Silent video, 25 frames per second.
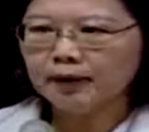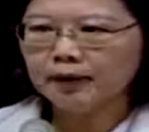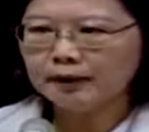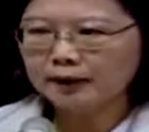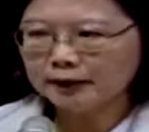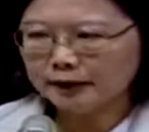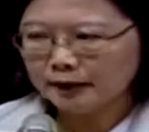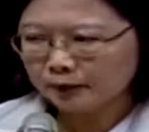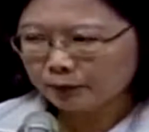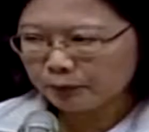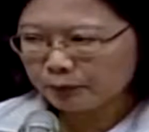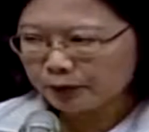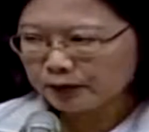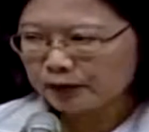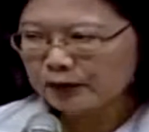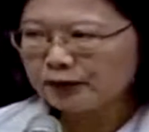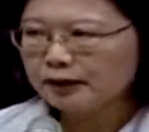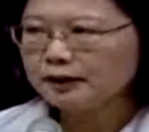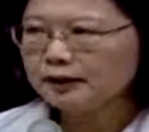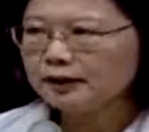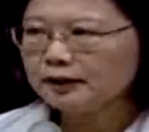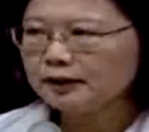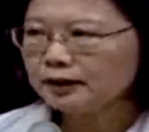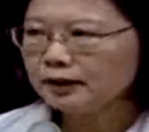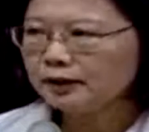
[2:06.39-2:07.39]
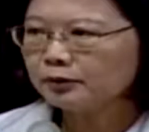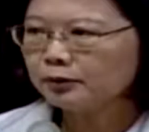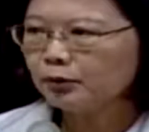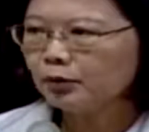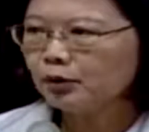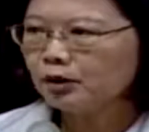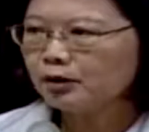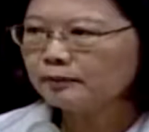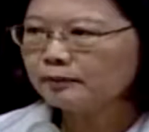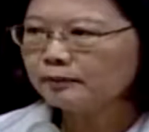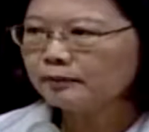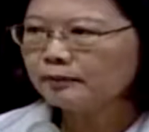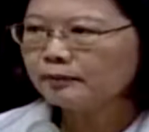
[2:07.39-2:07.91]
而且我已经承
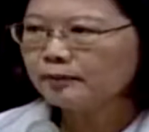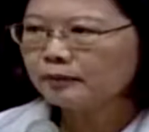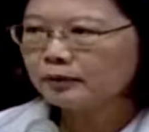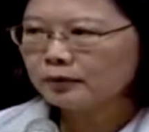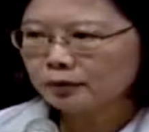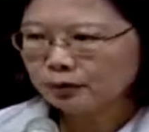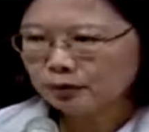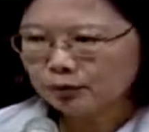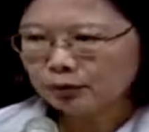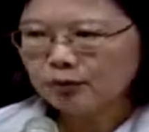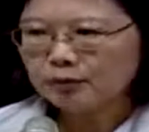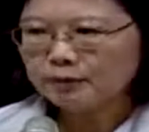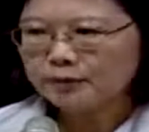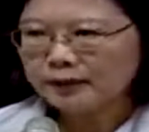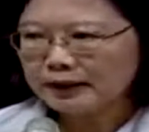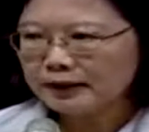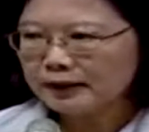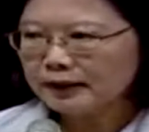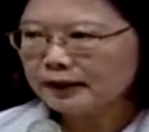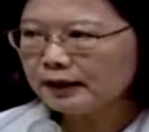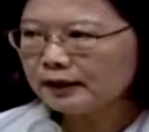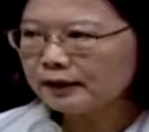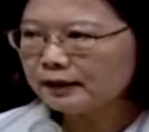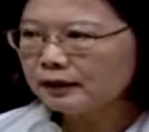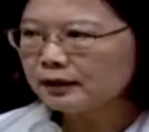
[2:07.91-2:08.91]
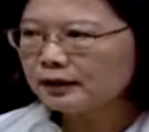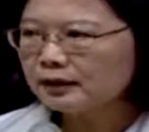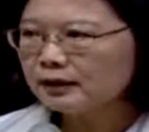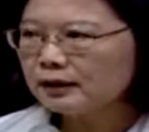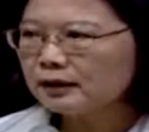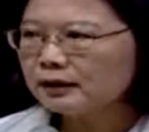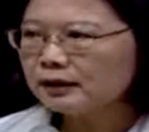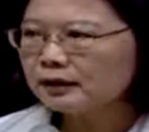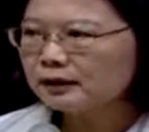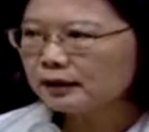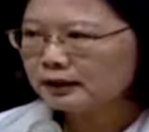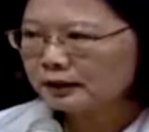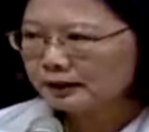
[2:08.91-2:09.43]
诺，如果民间
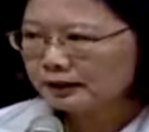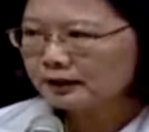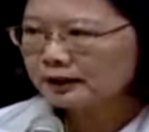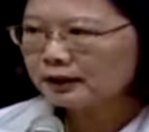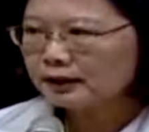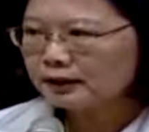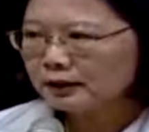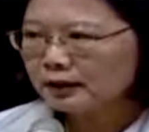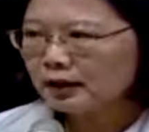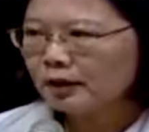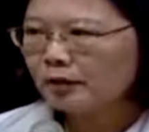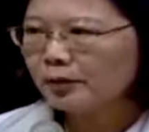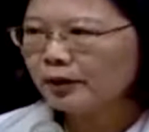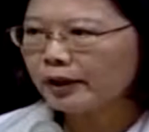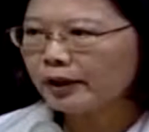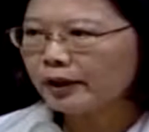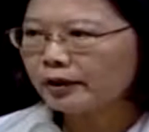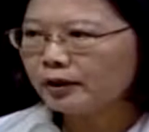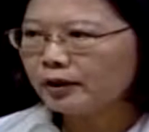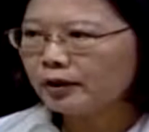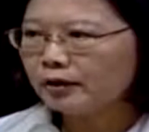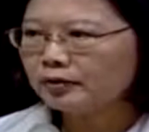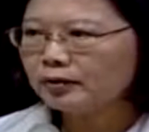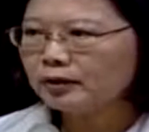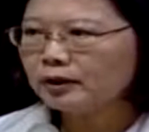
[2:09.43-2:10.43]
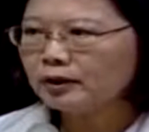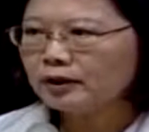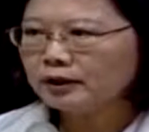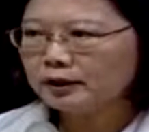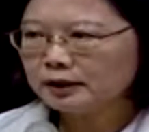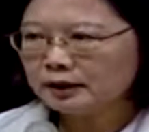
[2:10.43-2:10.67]
的资金到位以后，